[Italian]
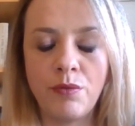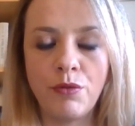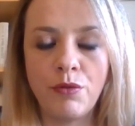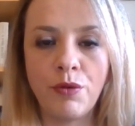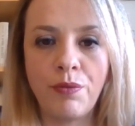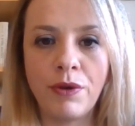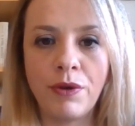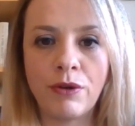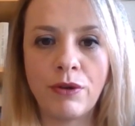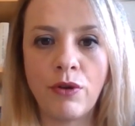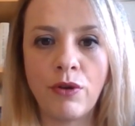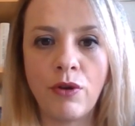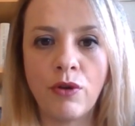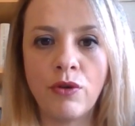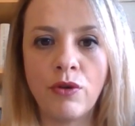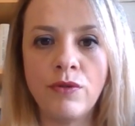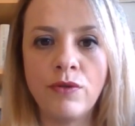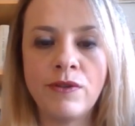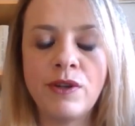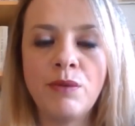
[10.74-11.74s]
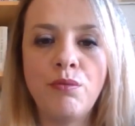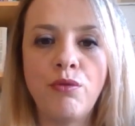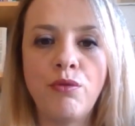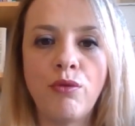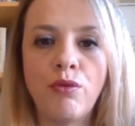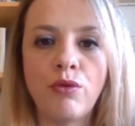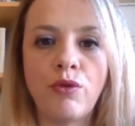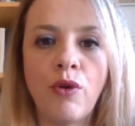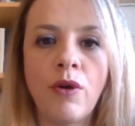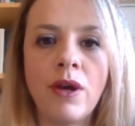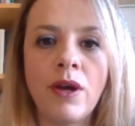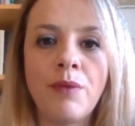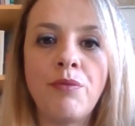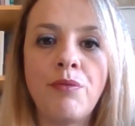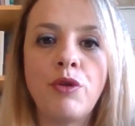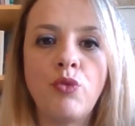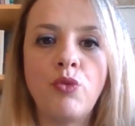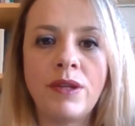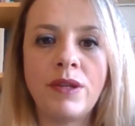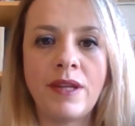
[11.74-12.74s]
del mio piccolo contributo,
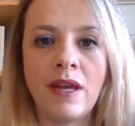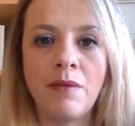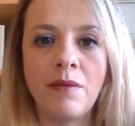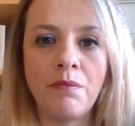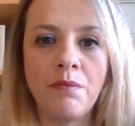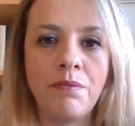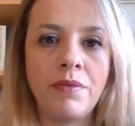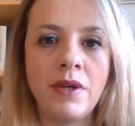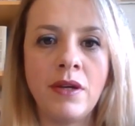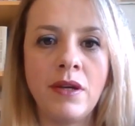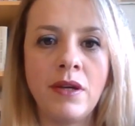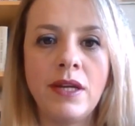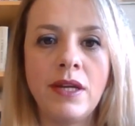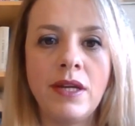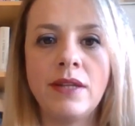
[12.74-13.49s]
ebbe due tempi.